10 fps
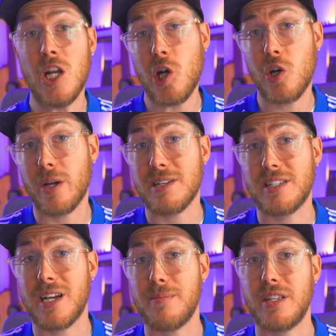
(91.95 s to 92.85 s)
lo que
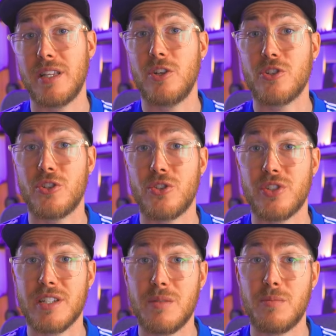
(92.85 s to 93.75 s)
básicamente
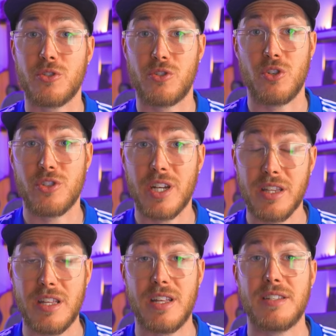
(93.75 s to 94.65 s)
nosotros hacemos los
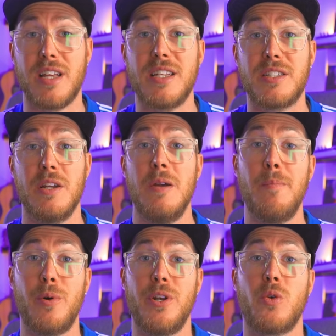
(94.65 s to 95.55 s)
artistas es
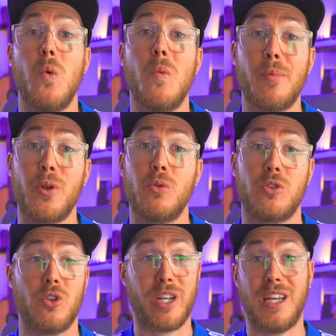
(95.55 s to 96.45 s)
poner un
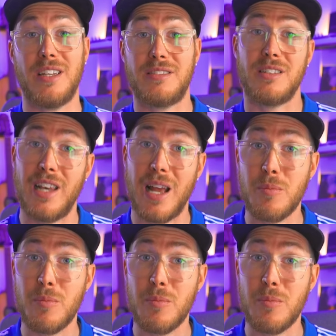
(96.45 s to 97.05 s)
producto que es la